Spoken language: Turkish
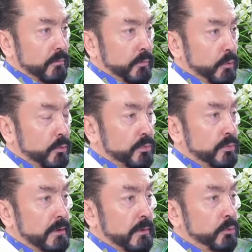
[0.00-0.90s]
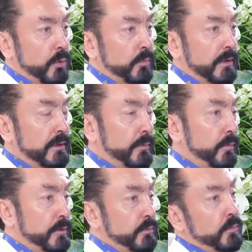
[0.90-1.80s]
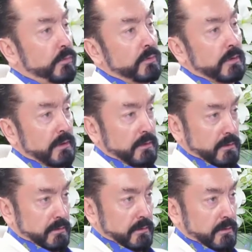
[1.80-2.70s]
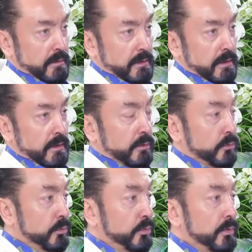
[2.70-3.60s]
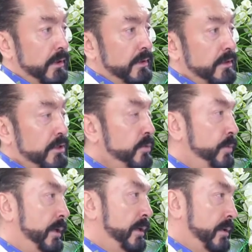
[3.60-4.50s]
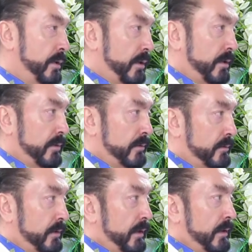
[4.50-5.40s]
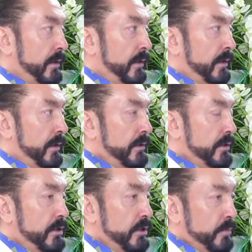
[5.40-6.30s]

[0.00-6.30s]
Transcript: üst düzey bir toplantı yapılması mümkün değildir. Dünyanın hiçbir yerinde hiçbir